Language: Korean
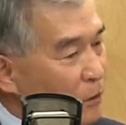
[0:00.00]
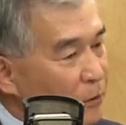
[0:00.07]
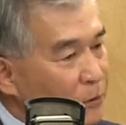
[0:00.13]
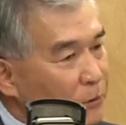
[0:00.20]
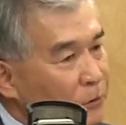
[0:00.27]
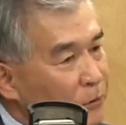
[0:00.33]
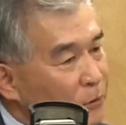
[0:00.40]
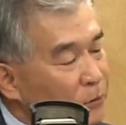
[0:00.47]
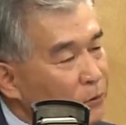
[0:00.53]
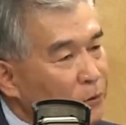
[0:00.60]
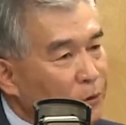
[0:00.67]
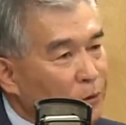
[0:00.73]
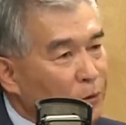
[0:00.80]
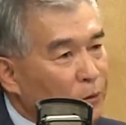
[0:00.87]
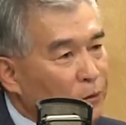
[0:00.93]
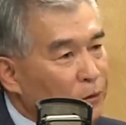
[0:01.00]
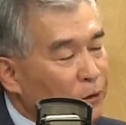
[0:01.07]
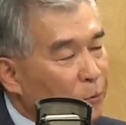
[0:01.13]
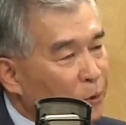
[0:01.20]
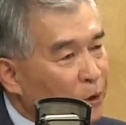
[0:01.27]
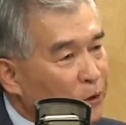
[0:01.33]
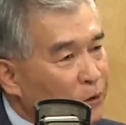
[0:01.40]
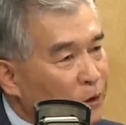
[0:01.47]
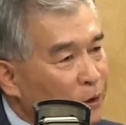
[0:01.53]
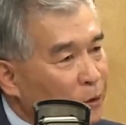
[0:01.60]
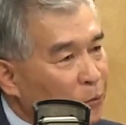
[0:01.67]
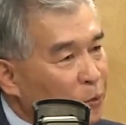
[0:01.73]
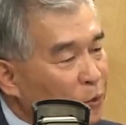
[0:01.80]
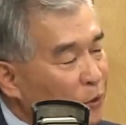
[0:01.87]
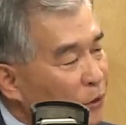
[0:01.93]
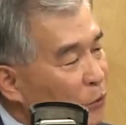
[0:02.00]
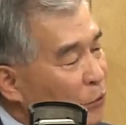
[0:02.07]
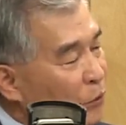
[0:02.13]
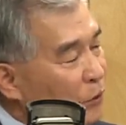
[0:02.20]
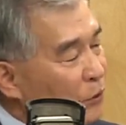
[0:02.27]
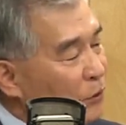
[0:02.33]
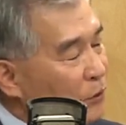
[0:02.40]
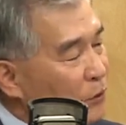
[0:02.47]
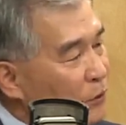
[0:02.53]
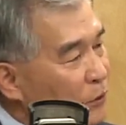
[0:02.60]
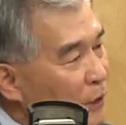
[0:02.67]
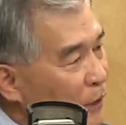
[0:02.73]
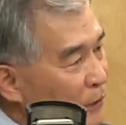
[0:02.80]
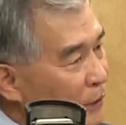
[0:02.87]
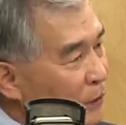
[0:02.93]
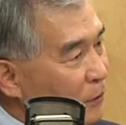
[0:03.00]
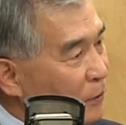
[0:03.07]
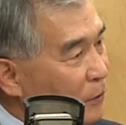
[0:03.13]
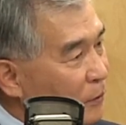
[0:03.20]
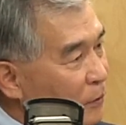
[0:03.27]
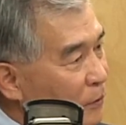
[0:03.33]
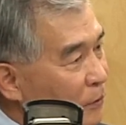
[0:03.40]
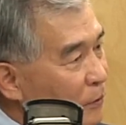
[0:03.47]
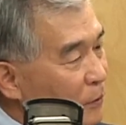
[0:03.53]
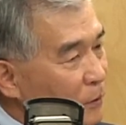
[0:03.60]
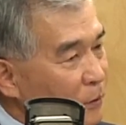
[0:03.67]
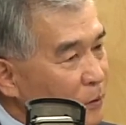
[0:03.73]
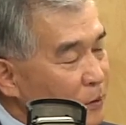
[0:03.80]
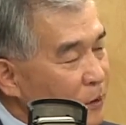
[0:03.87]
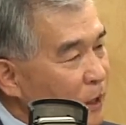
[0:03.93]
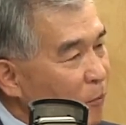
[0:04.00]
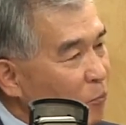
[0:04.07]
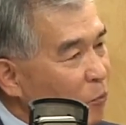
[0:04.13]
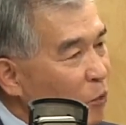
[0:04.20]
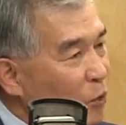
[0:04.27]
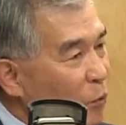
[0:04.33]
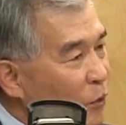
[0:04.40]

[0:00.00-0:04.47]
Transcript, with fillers: 즉 시민의 세금으로 이루어진 예산을 삼불